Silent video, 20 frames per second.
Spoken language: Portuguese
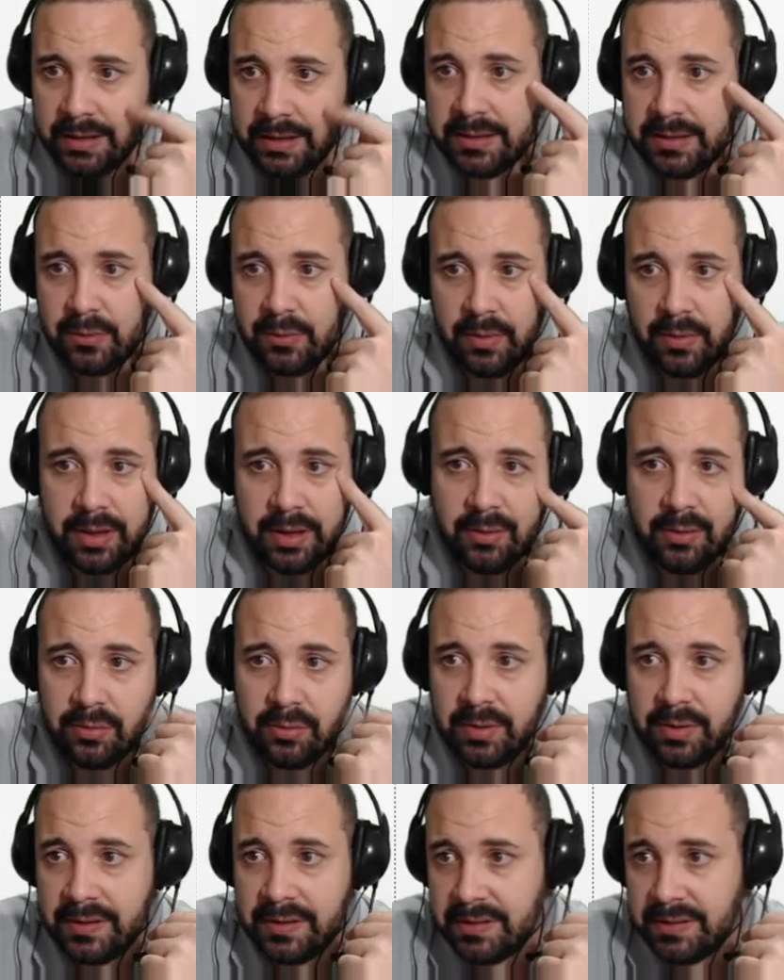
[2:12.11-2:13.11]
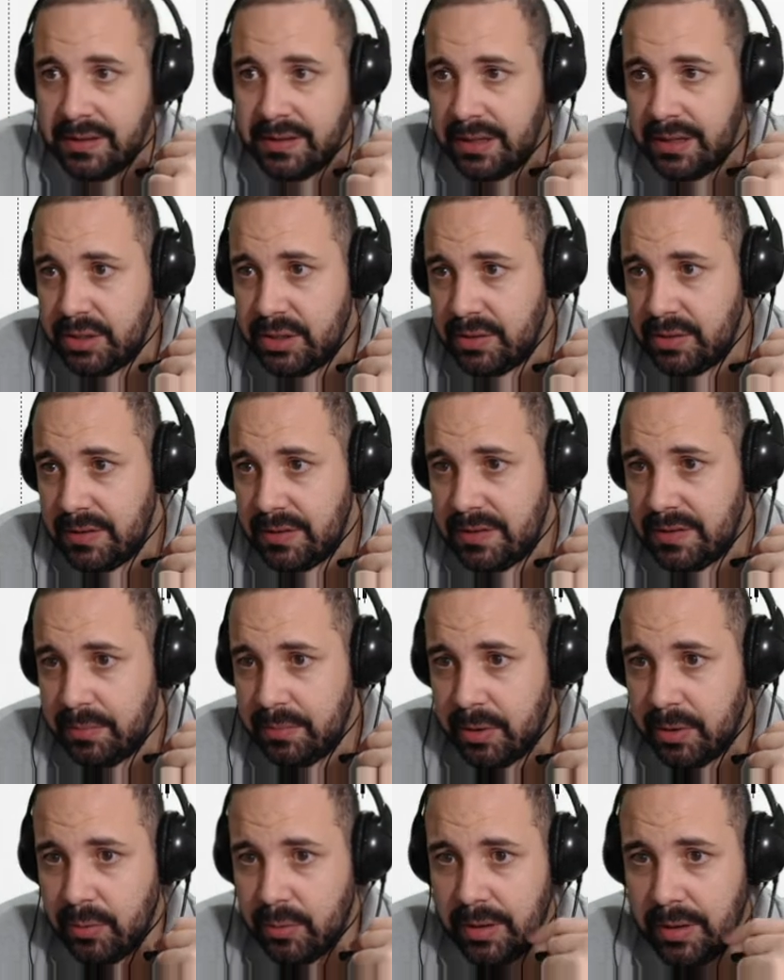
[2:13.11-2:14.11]
Então, euro USD, deixa eu descer
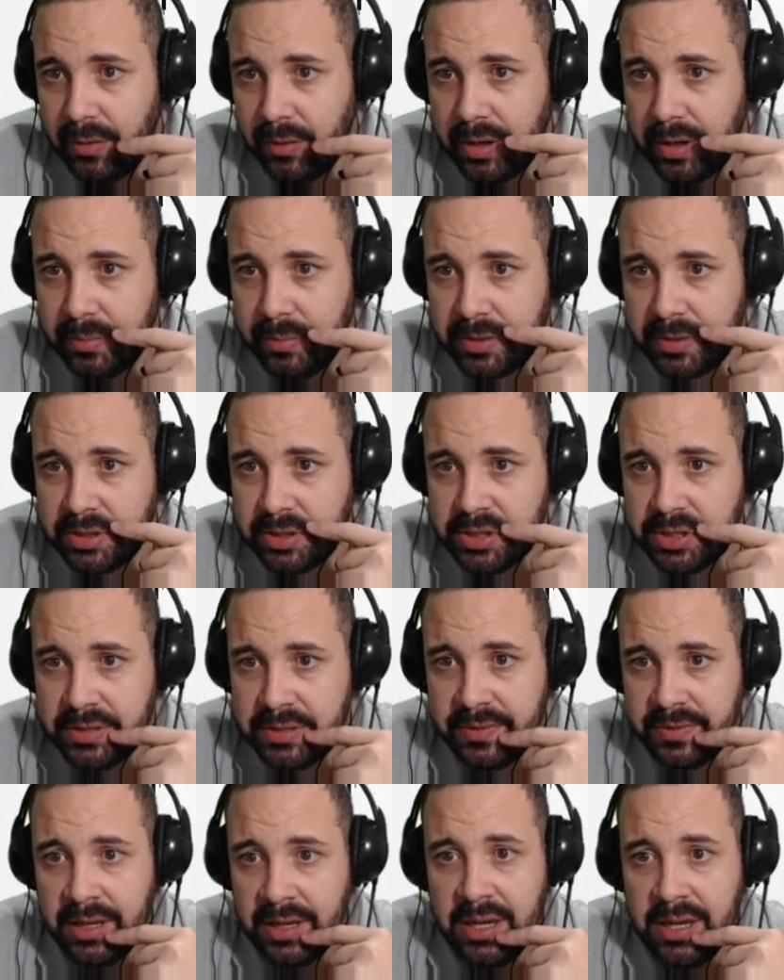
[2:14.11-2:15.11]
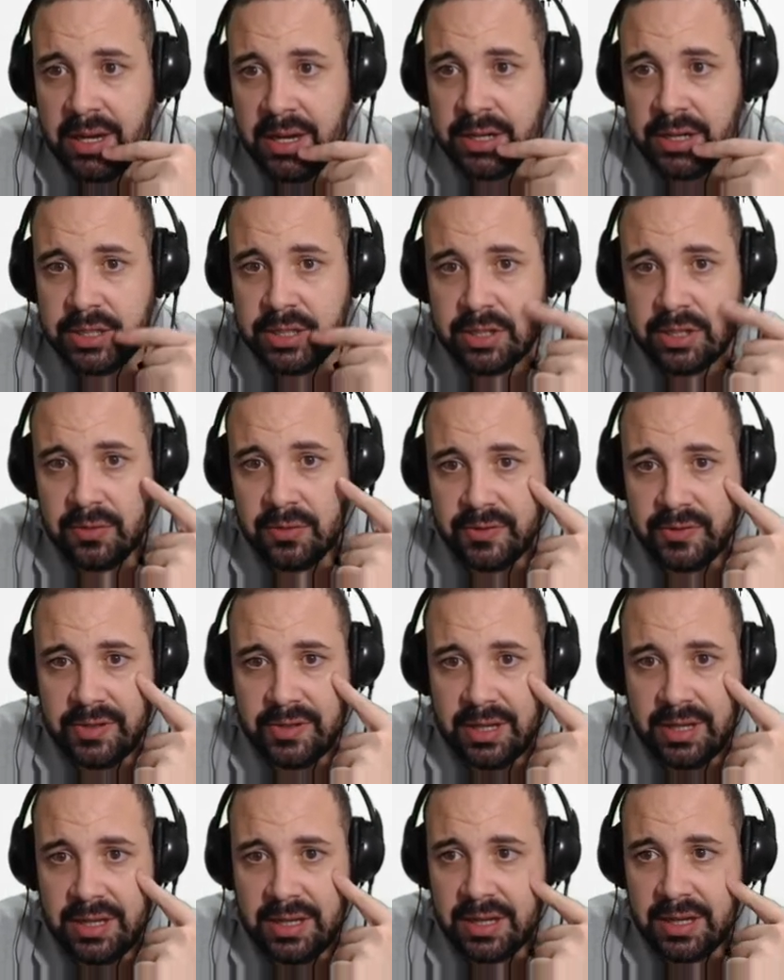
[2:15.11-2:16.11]
para uma hora para a gente ver. A gente
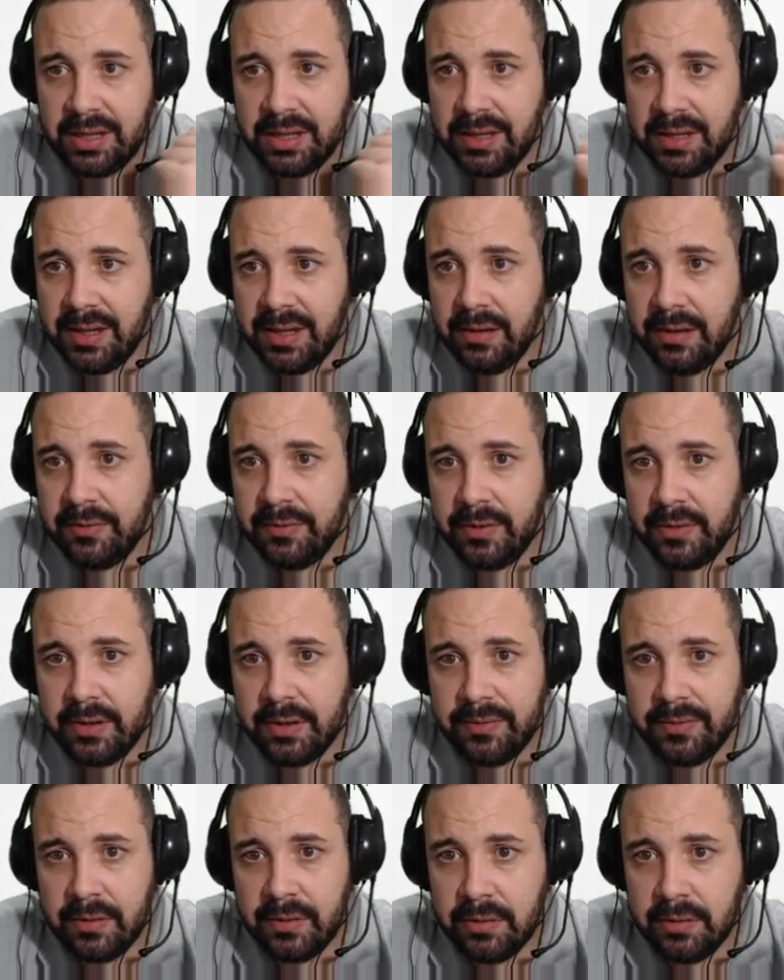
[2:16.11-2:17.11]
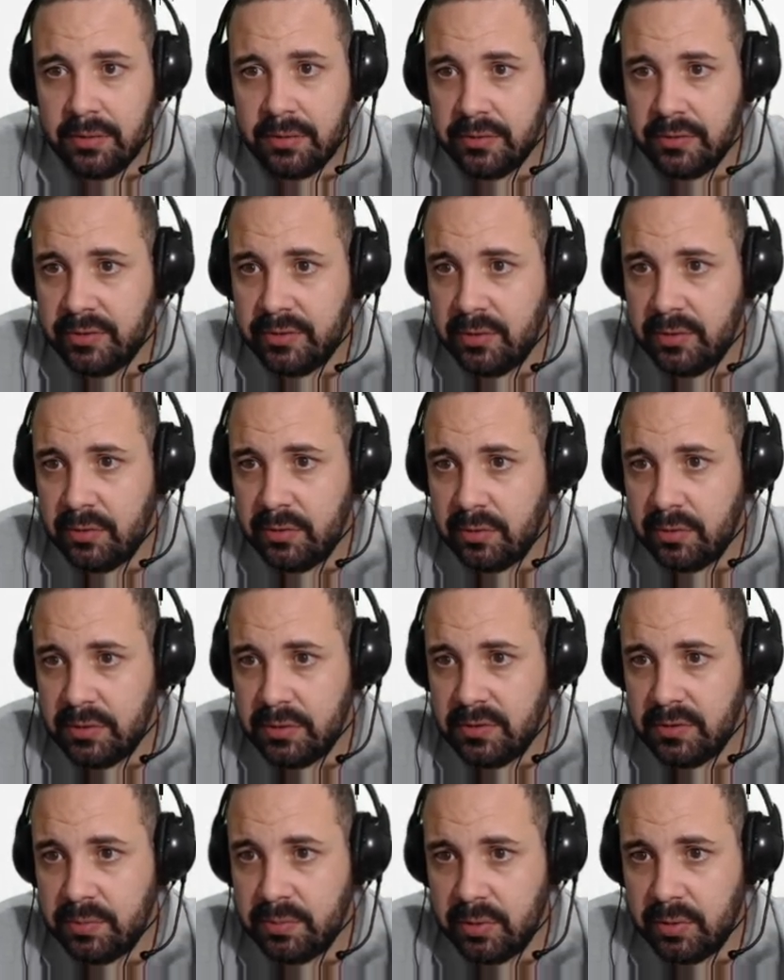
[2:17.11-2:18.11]
conseguiria aqui, quem foi que falou que conseguiu
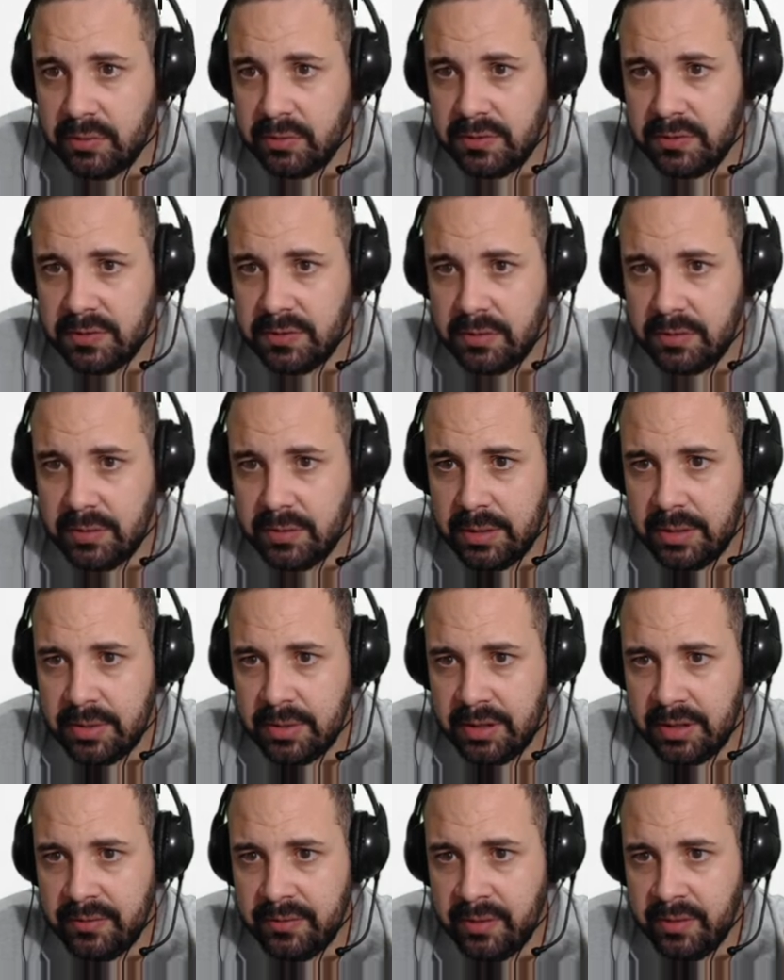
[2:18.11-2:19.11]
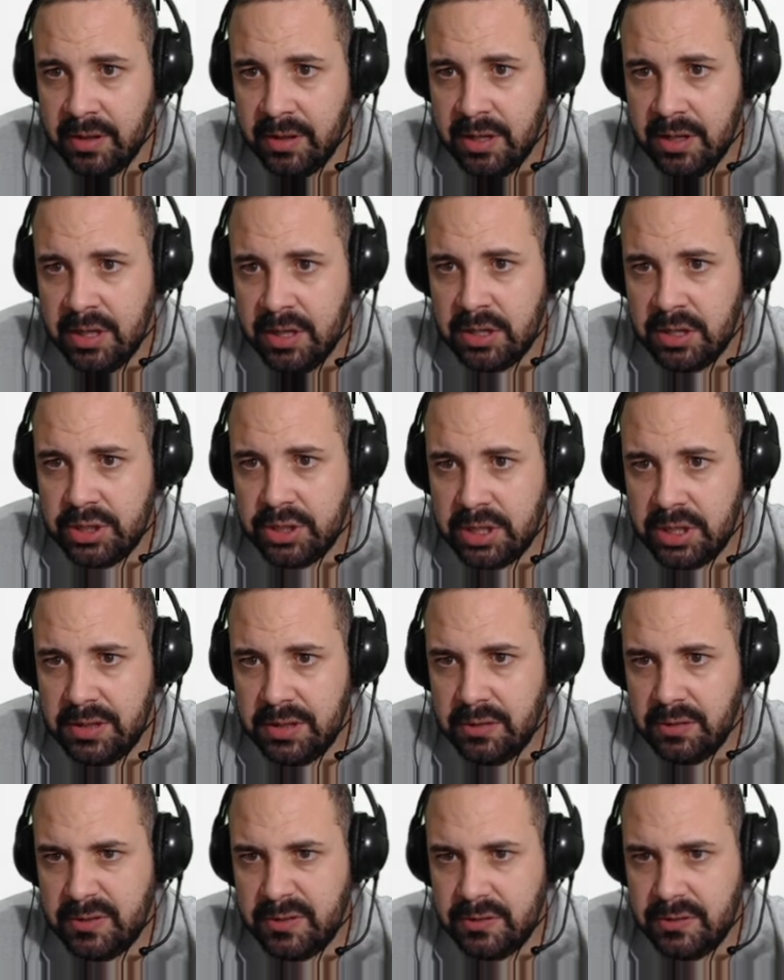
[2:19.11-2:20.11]
quantos pontos? Eu não lembro aqui. Acho que
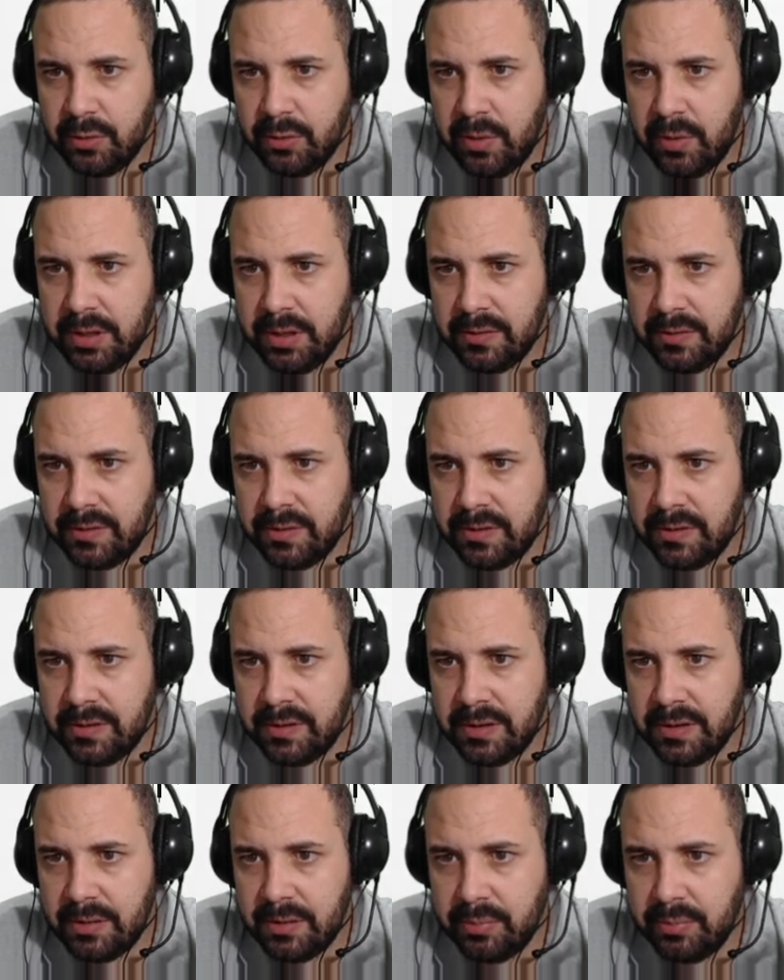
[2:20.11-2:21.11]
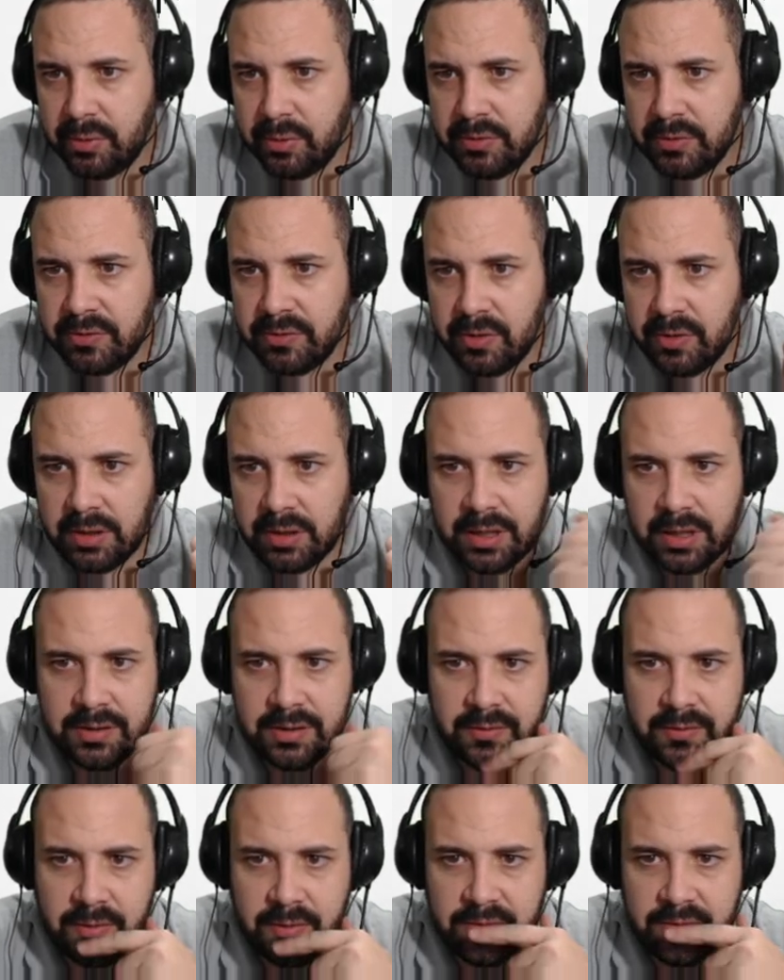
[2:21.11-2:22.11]
deu 50 ou 60 pontos só, tá?
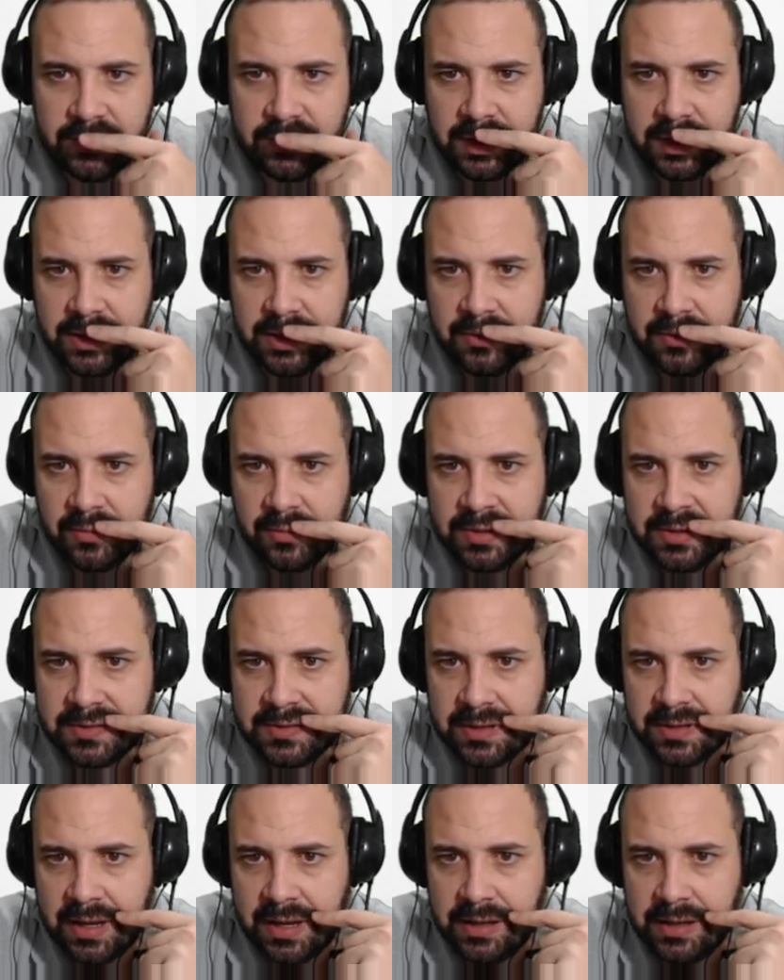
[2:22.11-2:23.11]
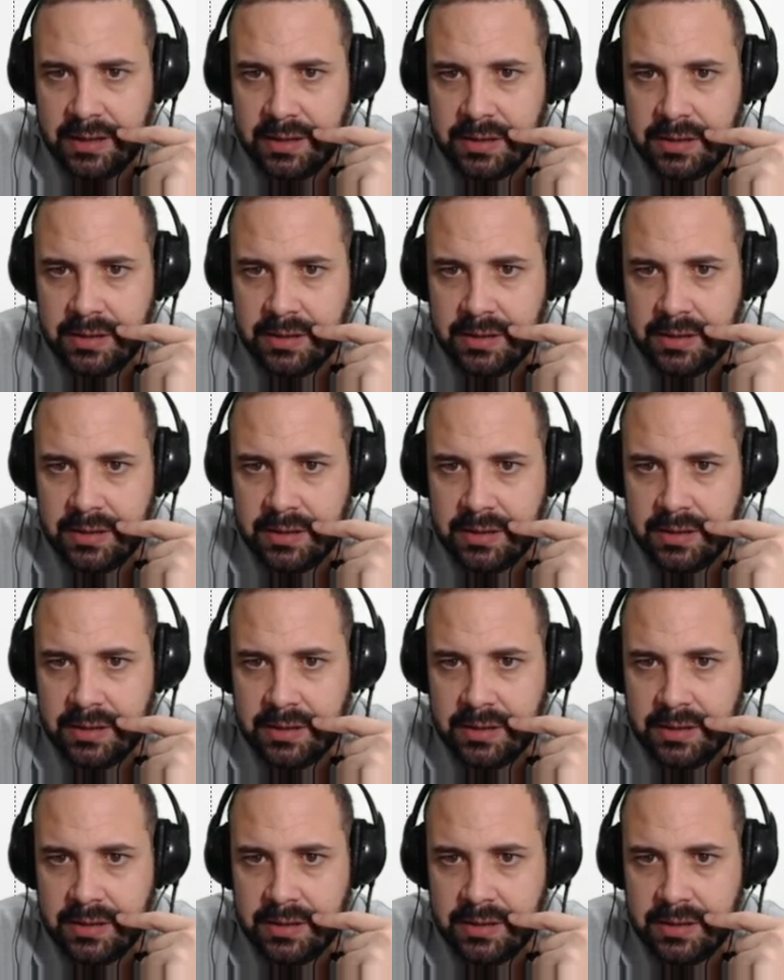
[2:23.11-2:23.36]
Então, vamos ver aqui, começar.